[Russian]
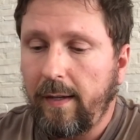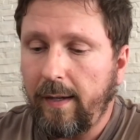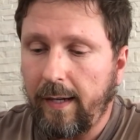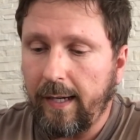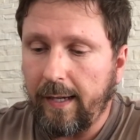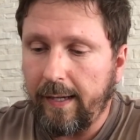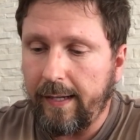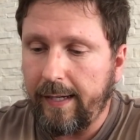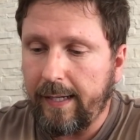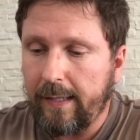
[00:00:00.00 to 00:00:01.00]

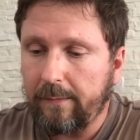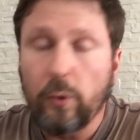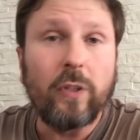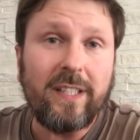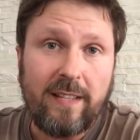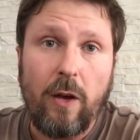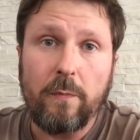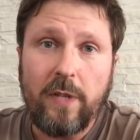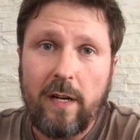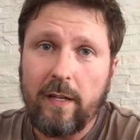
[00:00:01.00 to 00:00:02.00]
э, но на
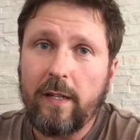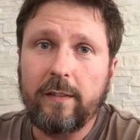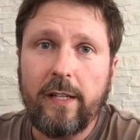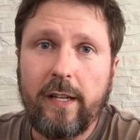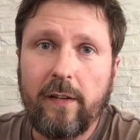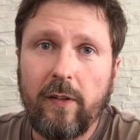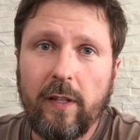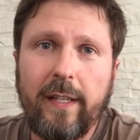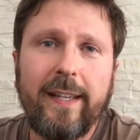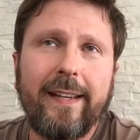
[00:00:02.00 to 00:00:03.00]
самом деле их
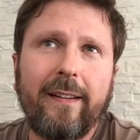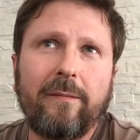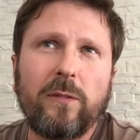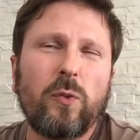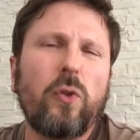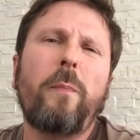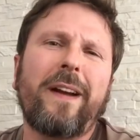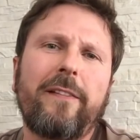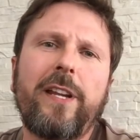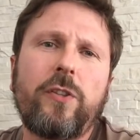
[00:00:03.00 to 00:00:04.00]
игнорировал. И ну,
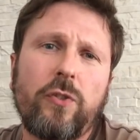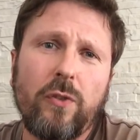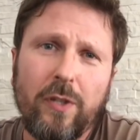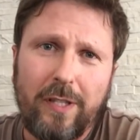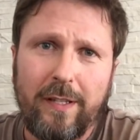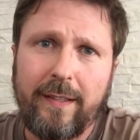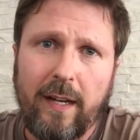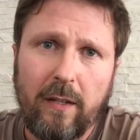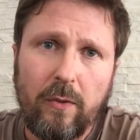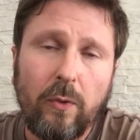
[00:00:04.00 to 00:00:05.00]
глупо говорить, что это не
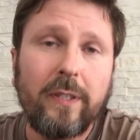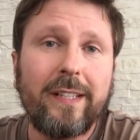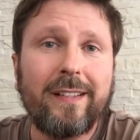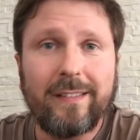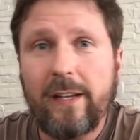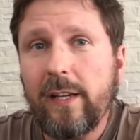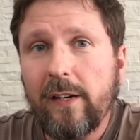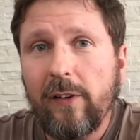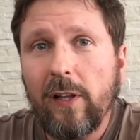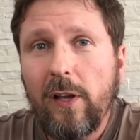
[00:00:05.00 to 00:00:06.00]
так. Он их
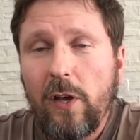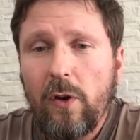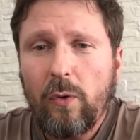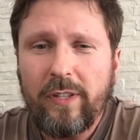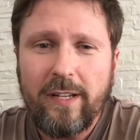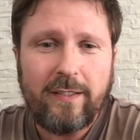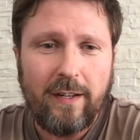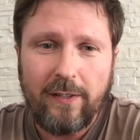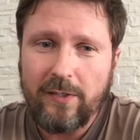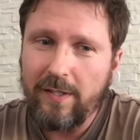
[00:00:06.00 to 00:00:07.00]
игнорировал, он о них
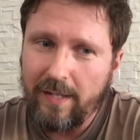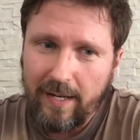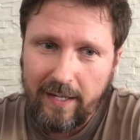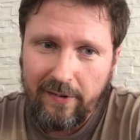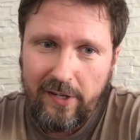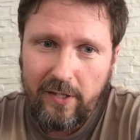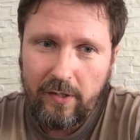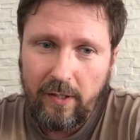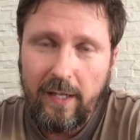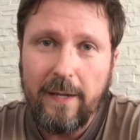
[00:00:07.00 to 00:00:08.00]
старался не
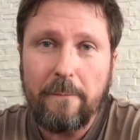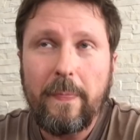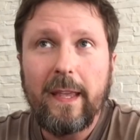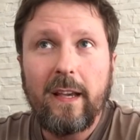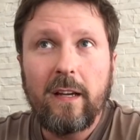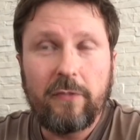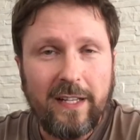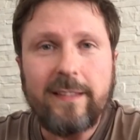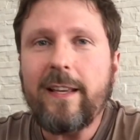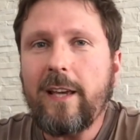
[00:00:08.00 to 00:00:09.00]
говорить. И в
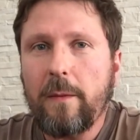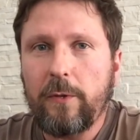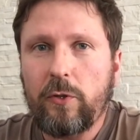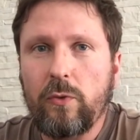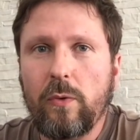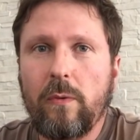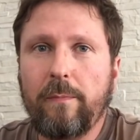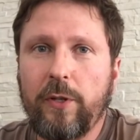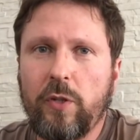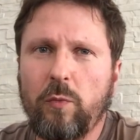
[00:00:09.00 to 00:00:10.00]
конце я объясню,
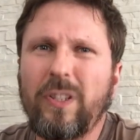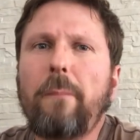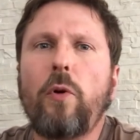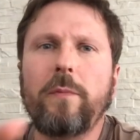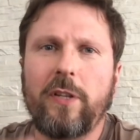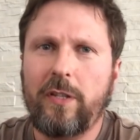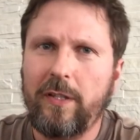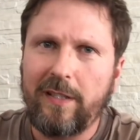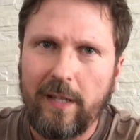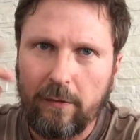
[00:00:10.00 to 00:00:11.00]
почему. Напомните,
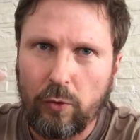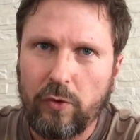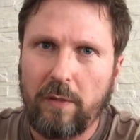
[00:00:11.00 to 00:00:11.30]
если я вдруг